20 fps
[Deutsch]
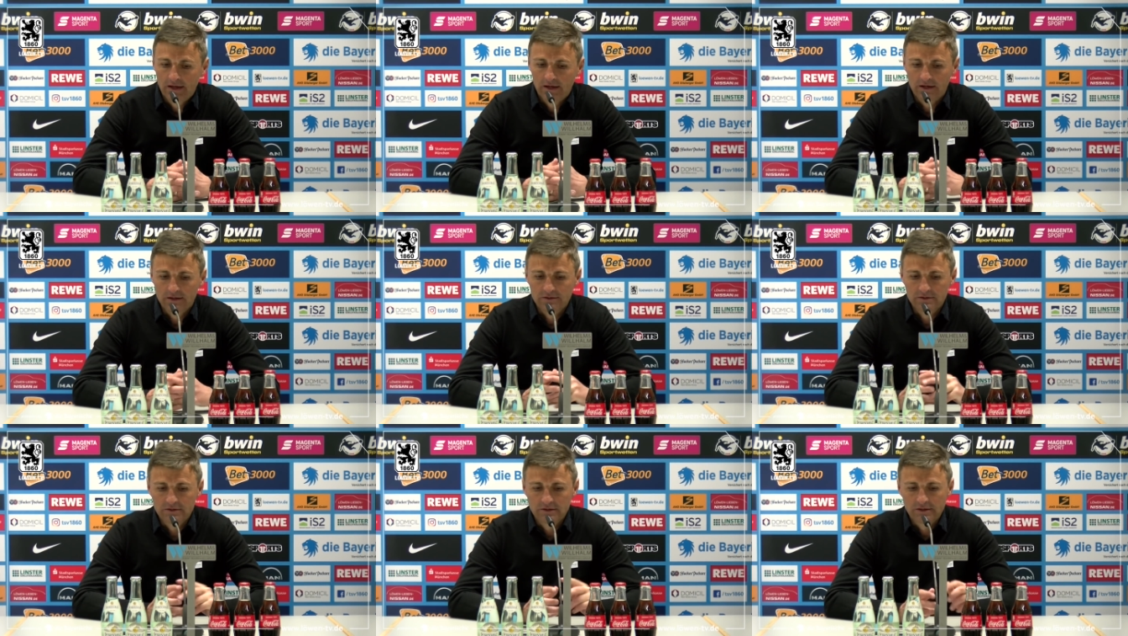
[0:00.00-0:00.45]

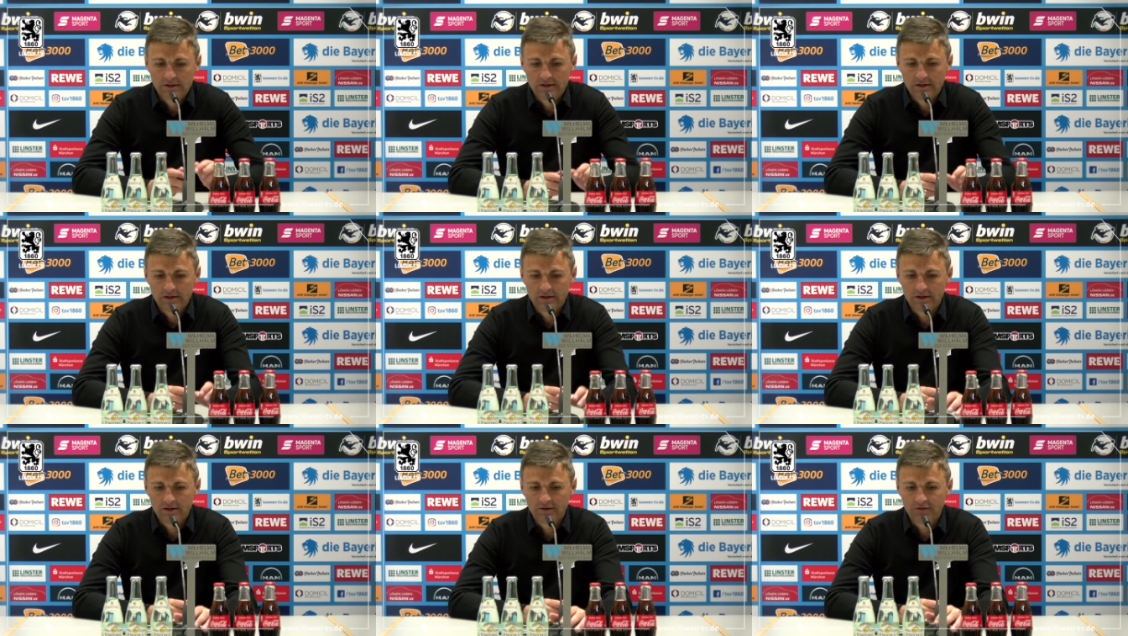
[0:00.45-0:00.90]
ein
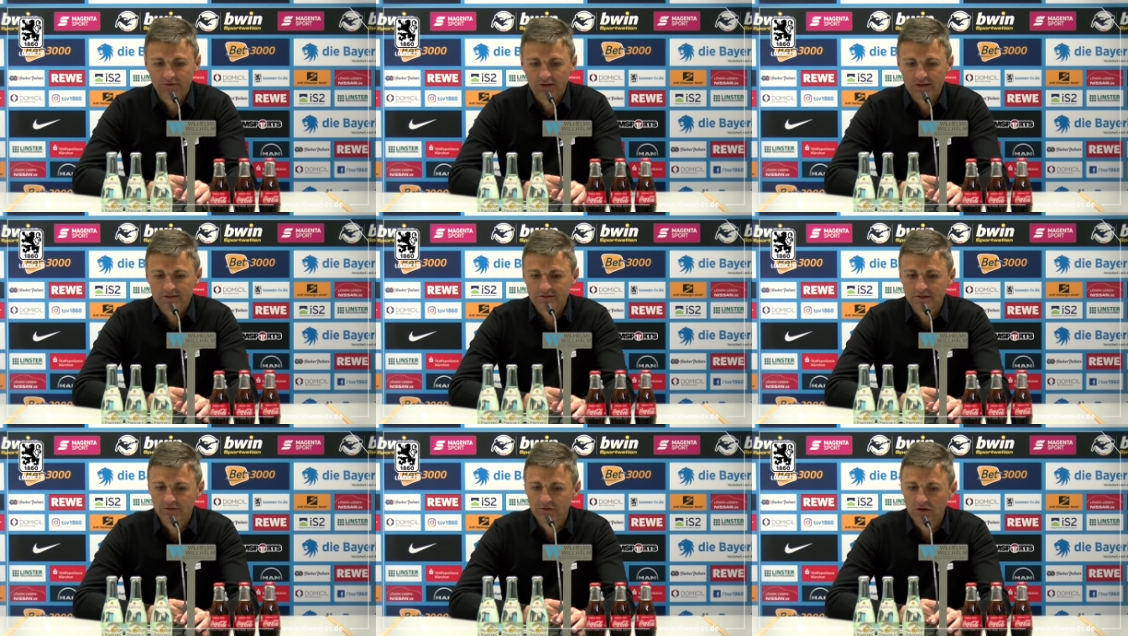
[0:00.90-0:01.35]
äh,
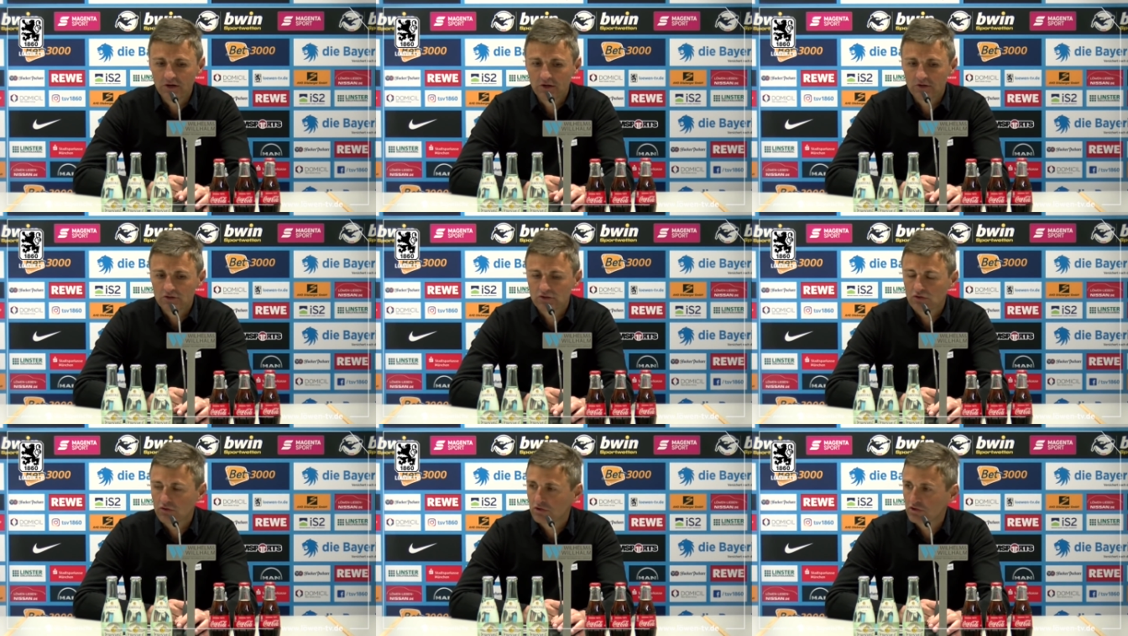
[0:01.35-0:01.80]
Festival
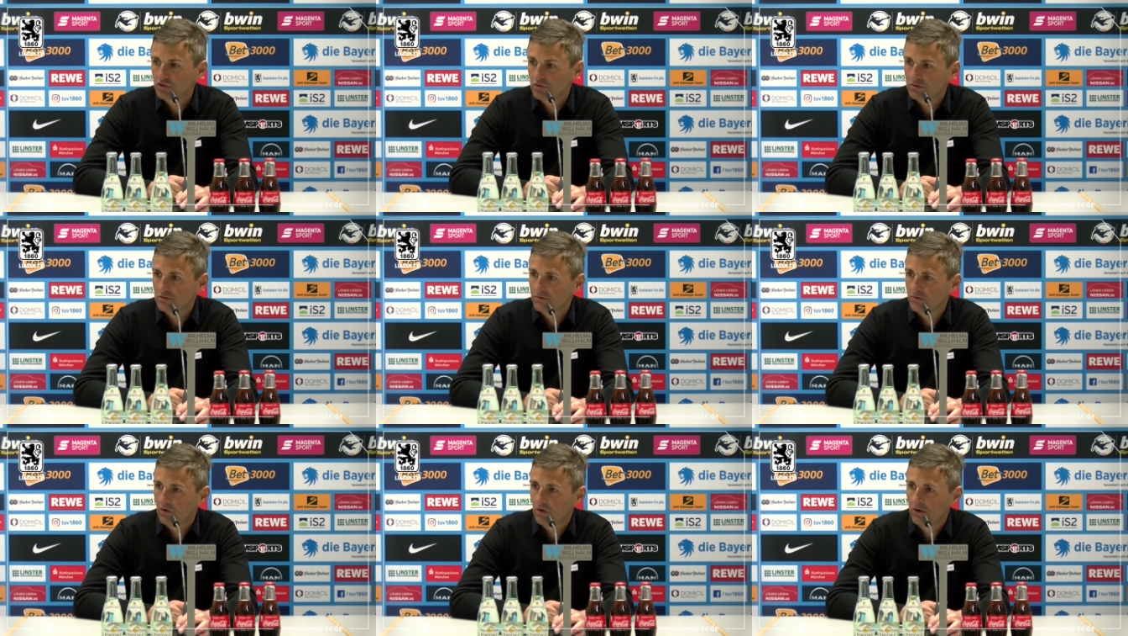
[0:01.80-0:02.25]
an
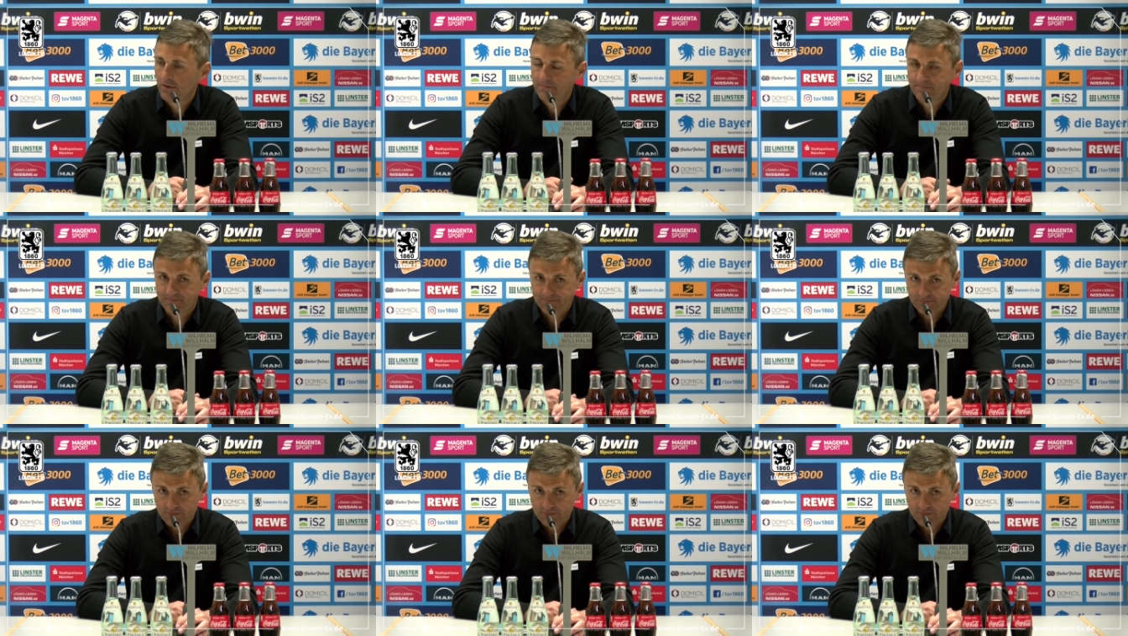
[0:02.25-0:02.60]
Torchancen war,